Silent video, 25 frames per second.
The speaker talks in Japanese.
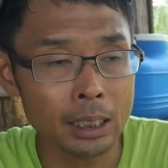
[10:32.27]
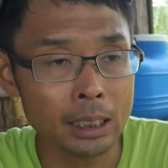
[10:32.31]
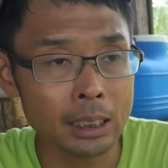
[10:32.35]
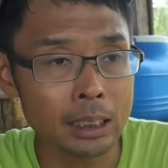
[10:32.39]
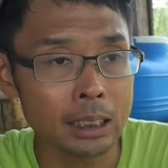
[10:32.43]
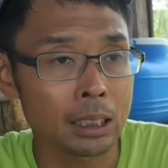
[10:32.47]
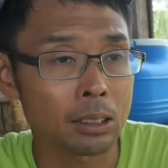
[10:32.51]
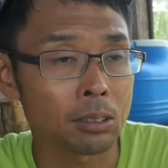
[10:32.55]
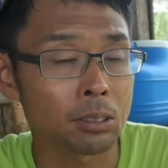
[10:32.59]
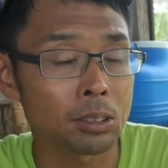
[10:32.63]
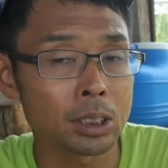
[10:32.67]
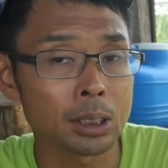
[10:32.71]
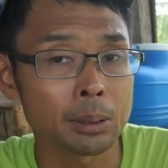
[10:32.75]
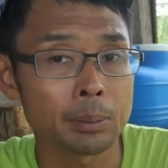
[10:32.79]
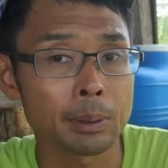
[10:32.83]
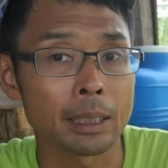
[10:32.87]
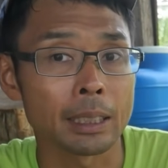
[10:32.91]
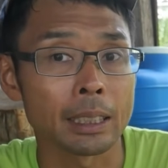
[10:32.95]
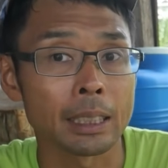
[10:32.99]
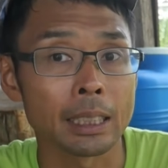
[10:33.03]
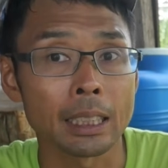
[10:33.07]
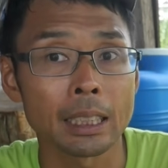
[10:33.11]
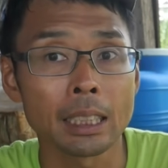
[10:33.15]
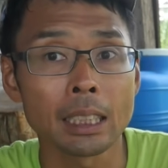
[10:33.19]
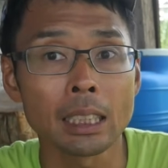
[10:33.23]
確かにおしべ
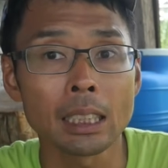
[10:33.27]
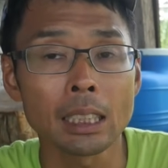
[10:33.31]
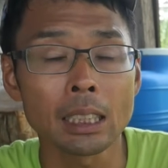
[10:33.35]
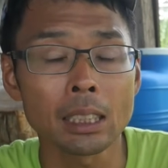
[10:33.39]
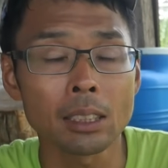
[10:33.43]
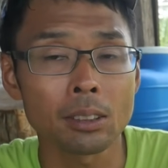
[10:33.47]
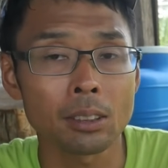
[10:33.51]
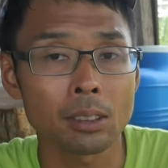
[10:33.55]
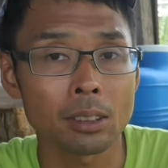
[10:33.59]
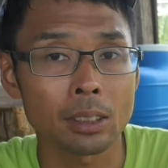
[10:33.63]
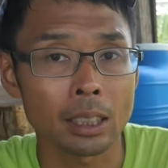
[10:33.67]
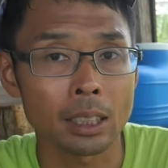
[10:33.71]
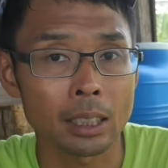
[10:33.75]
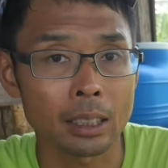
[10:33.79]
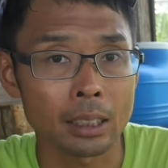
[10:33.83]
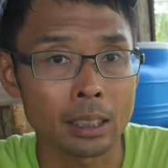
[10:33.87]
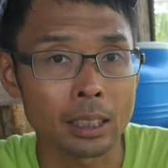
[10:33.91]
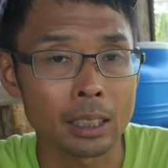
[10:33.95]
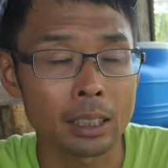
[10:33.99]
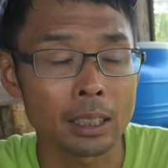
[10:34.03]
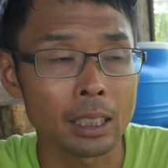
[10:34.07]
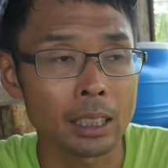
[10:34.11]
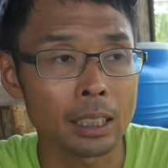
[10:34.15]
ができにくくなって、